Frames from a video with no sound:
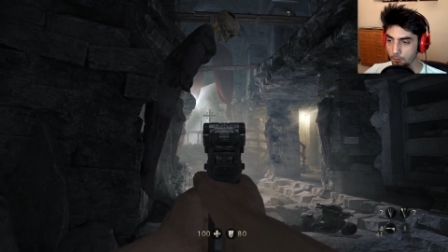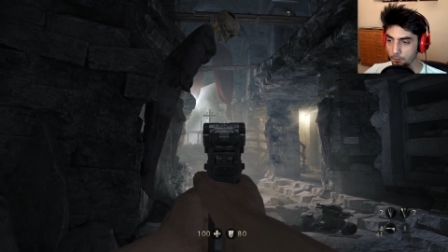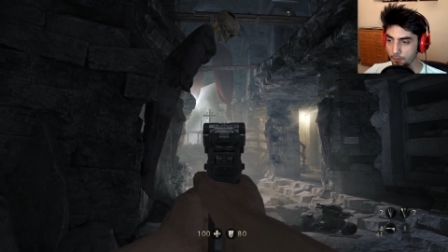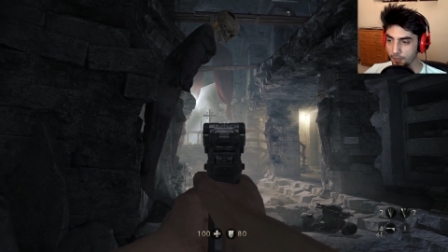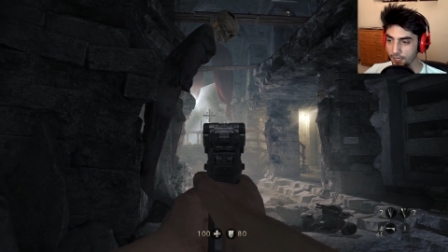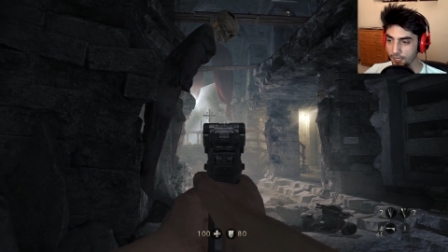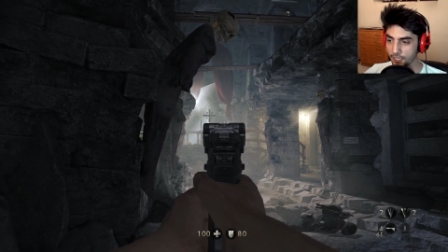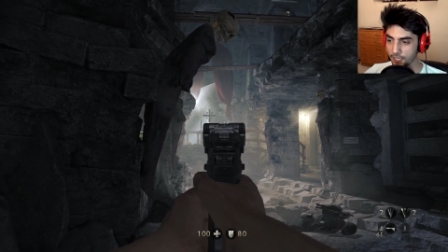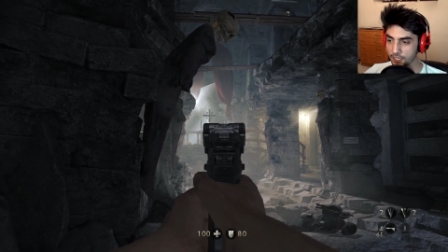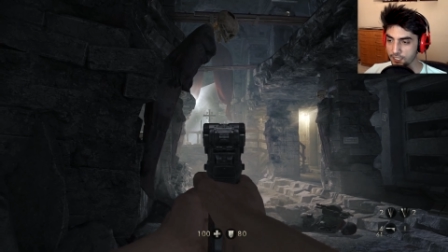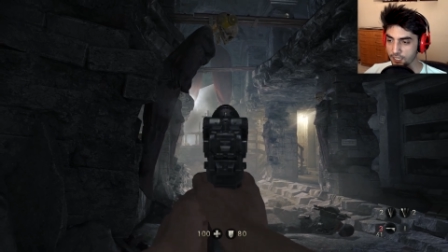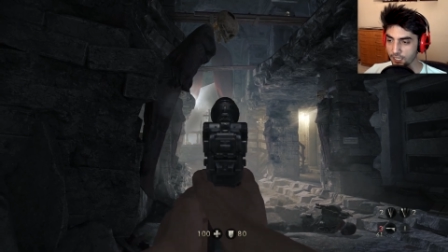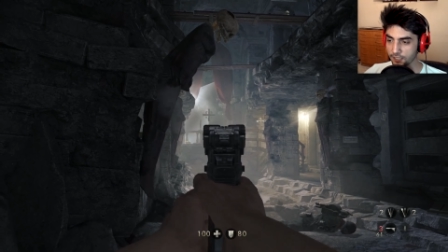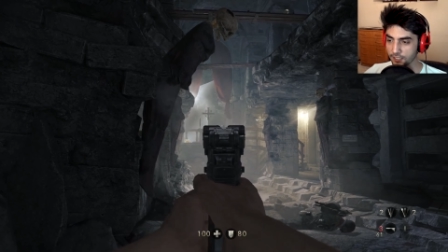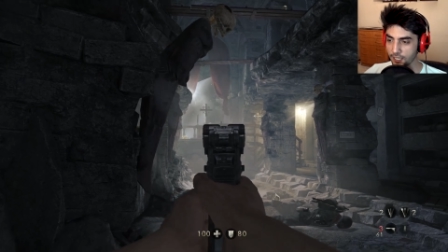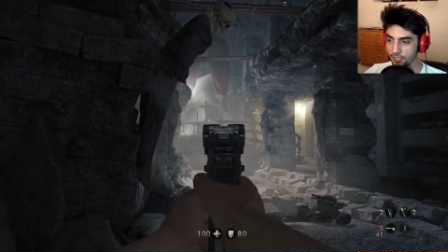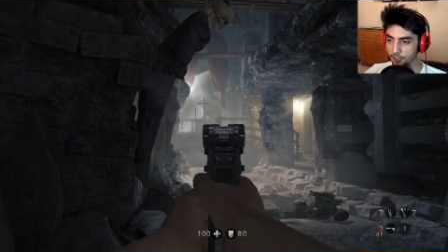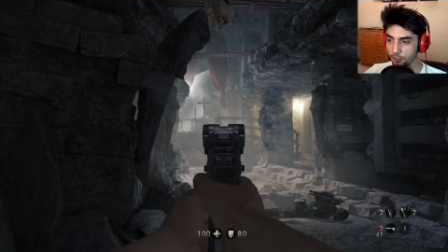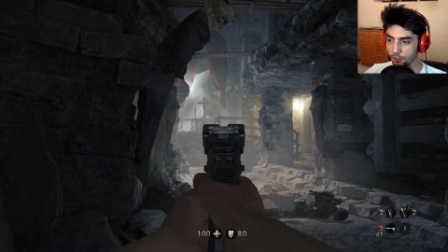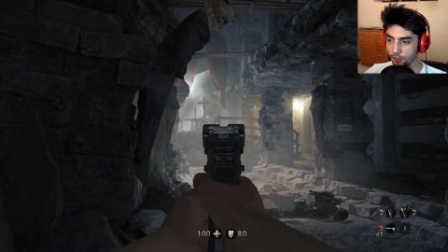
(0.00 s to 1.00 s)
MLG
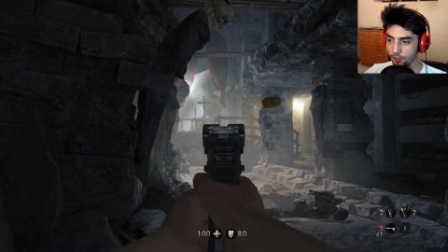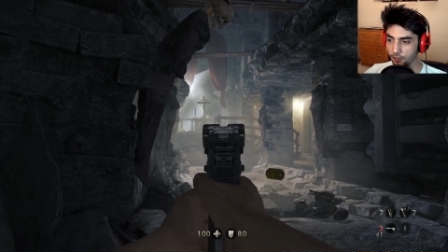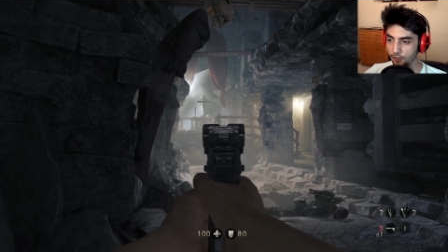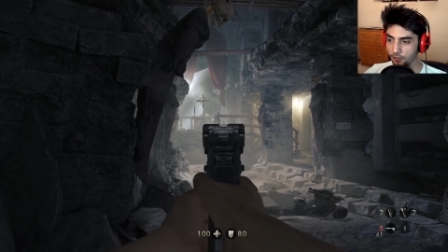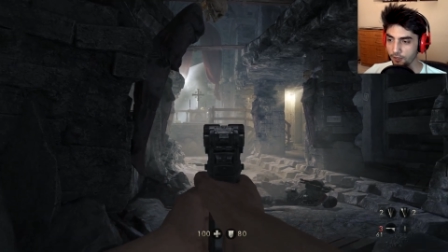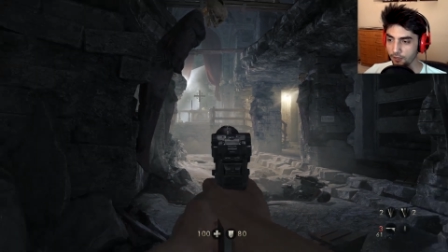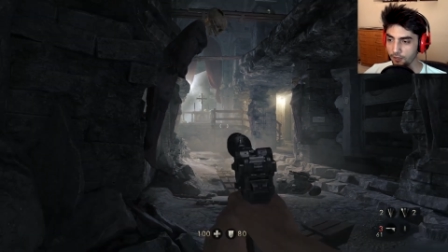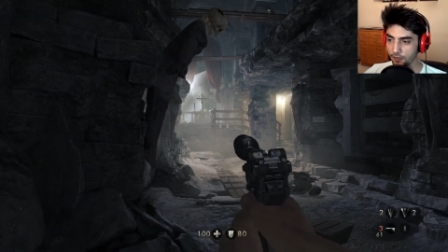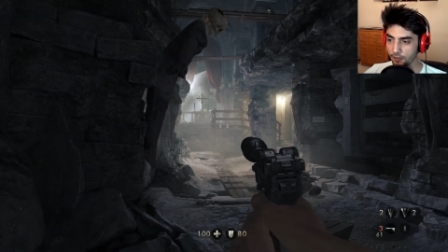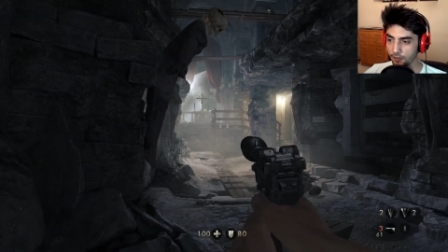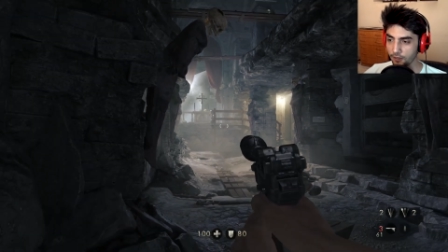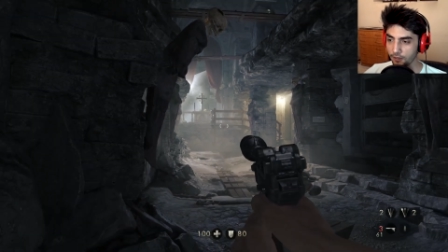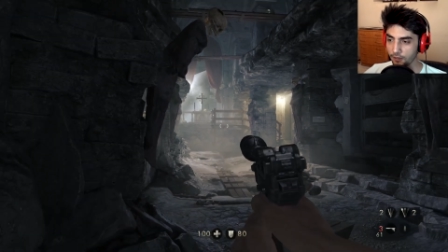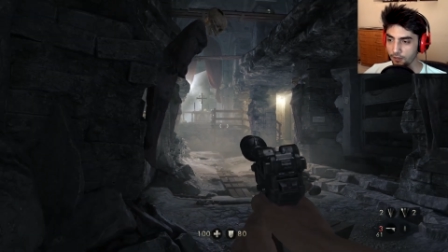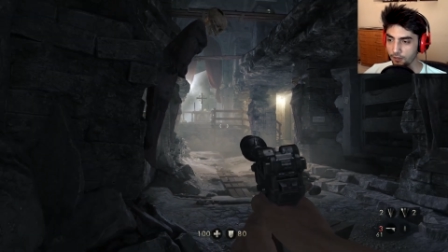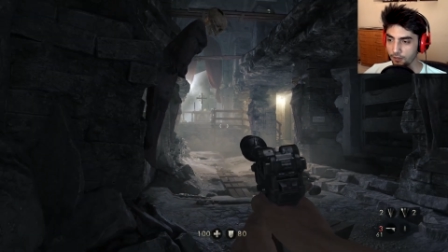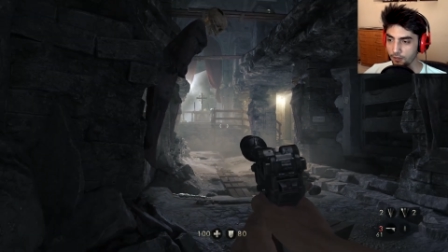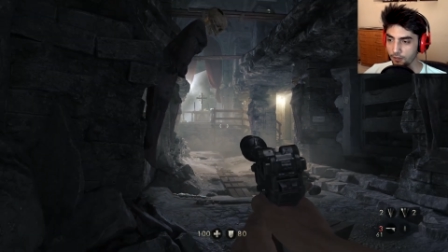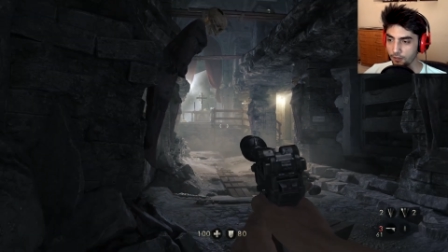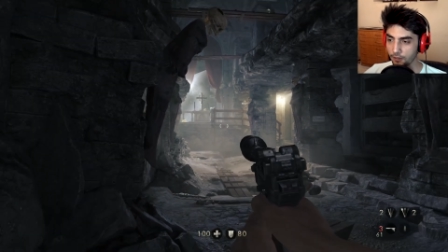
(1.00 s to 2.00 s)
shot geliyor.
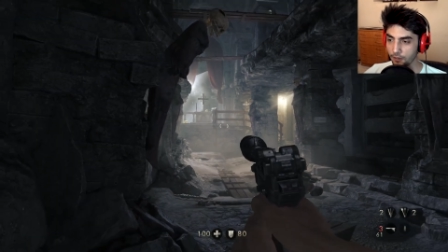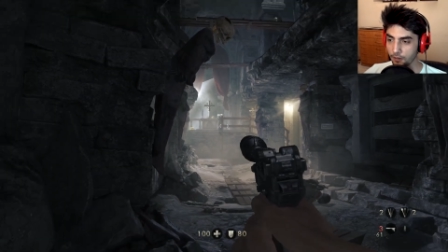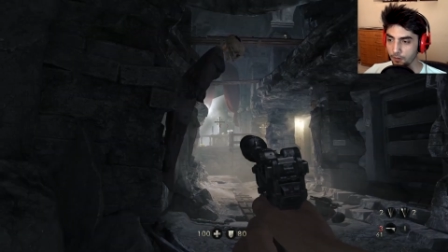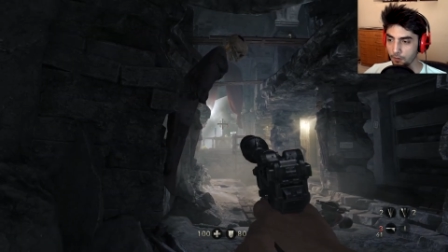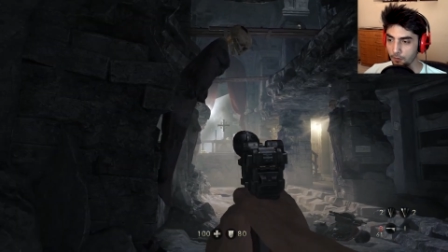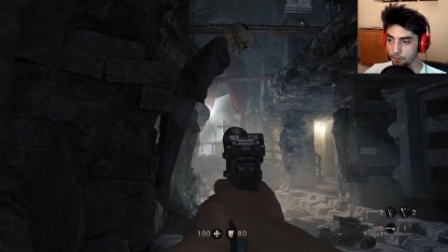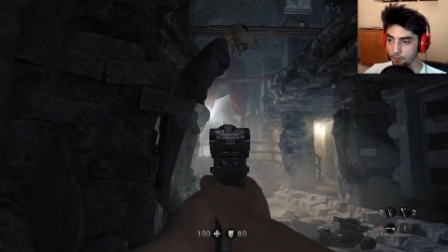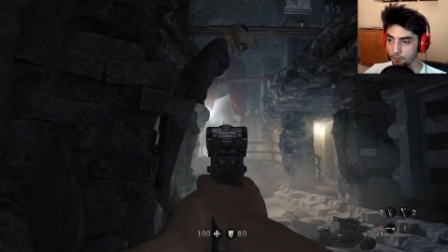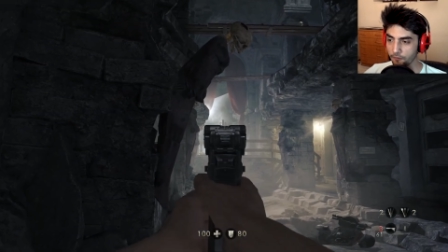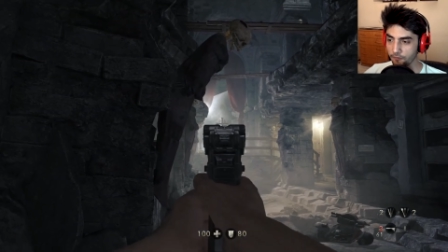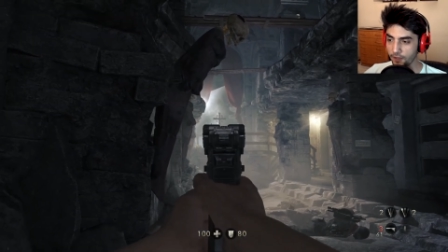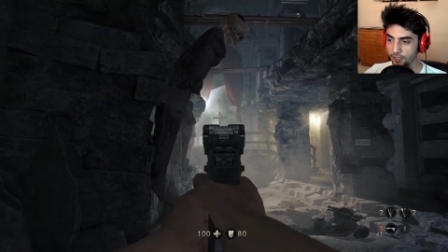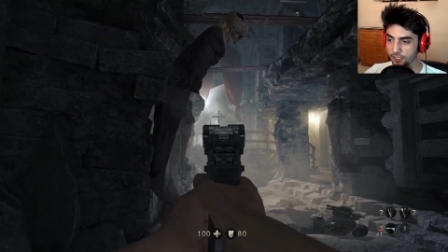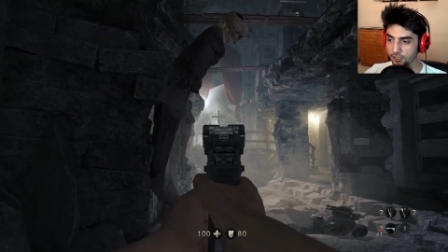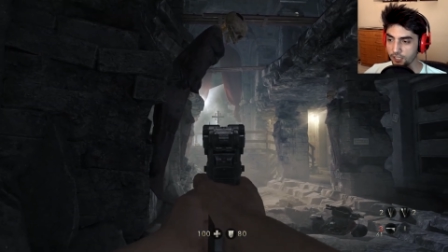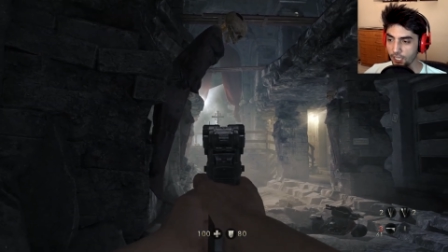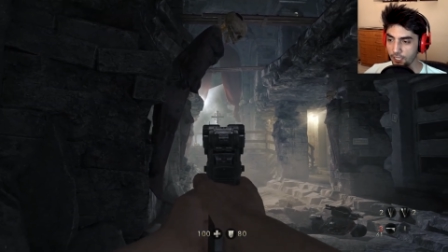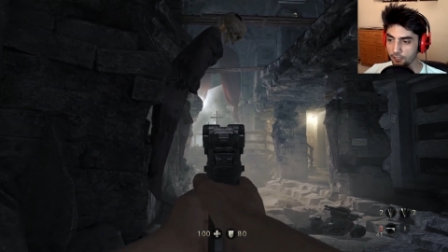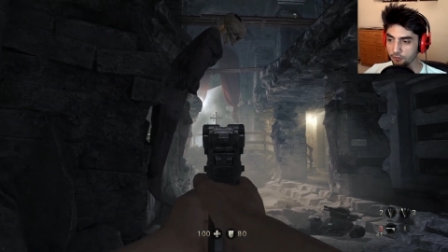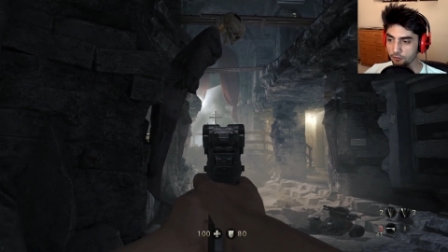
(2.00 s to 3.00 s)

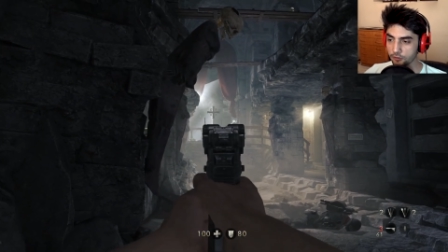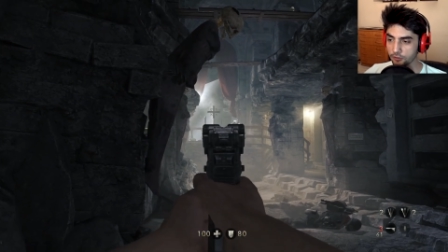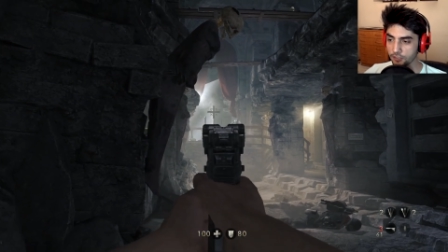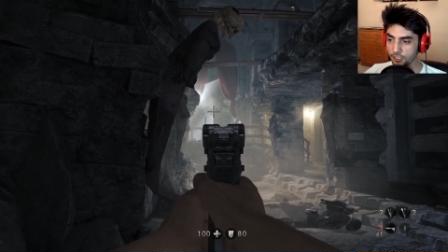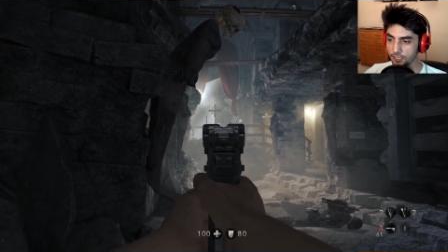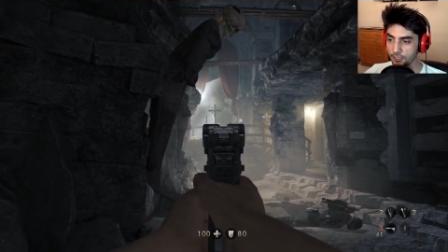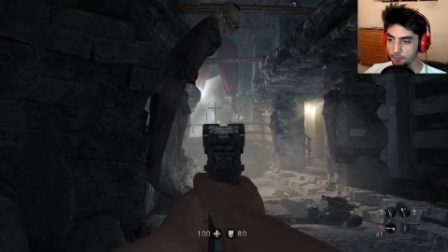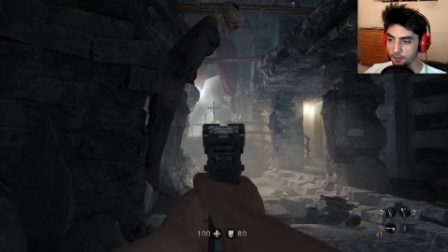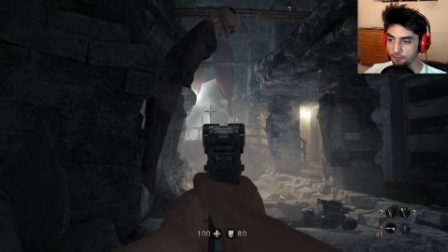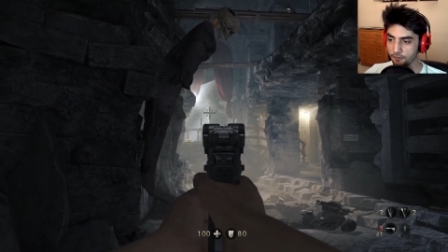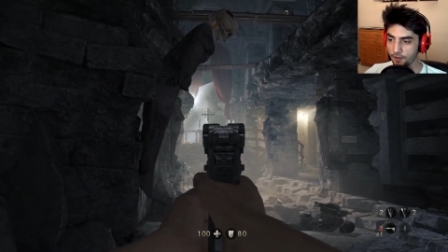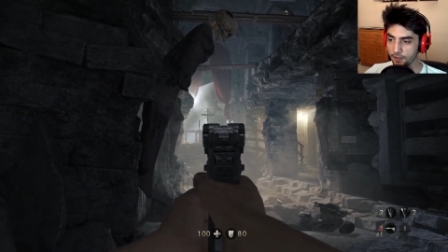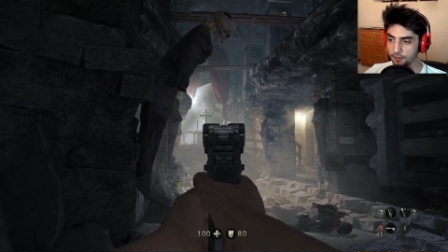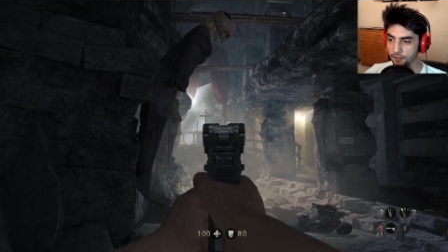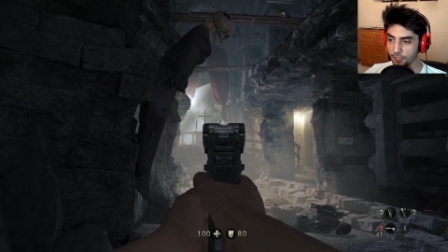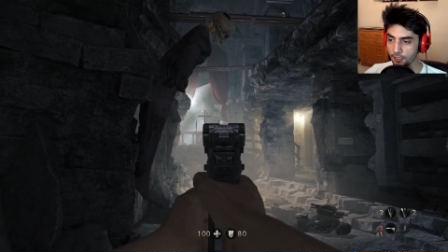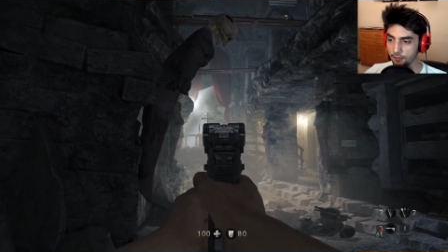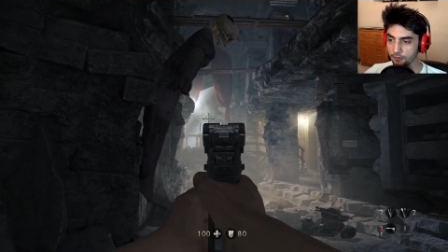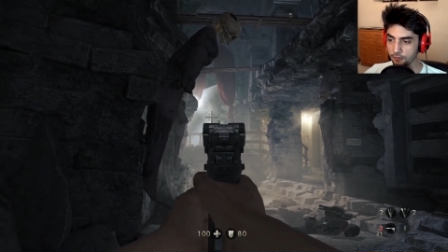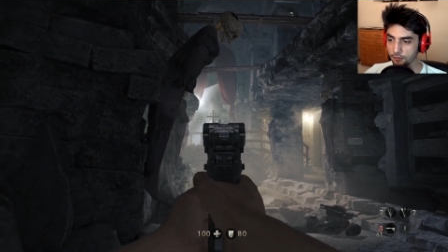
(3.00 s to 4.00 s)
Fehtant. Ne demek
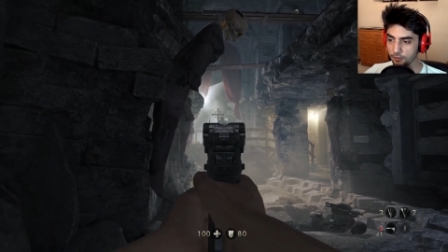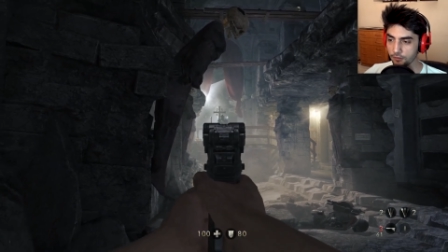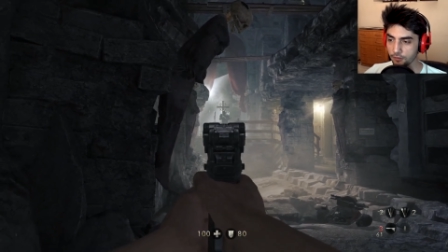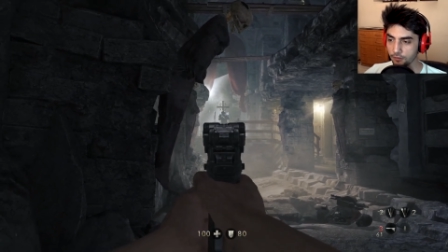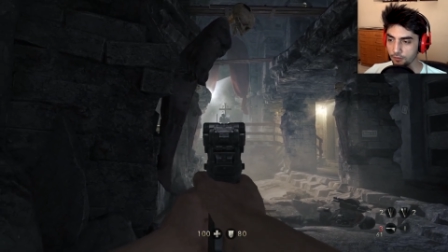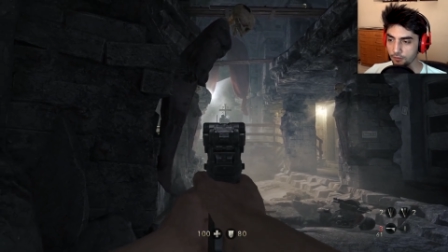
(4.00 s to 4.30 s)
fehtant?